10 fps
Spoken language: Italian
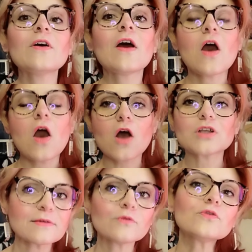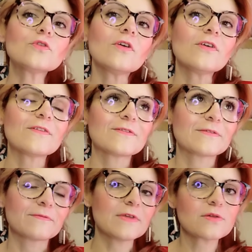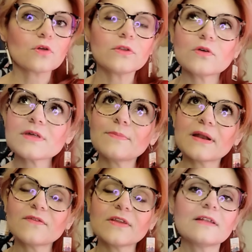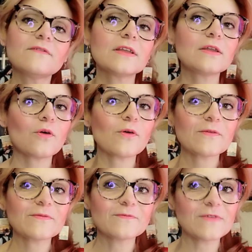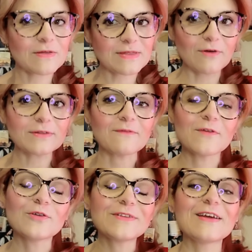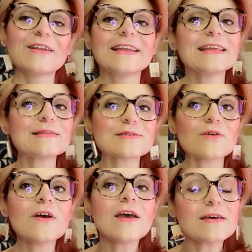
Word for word: Oggi, innanzitutto, visto che lo dico sempre alla fine del video, stavolta ve lo dico all'inizio,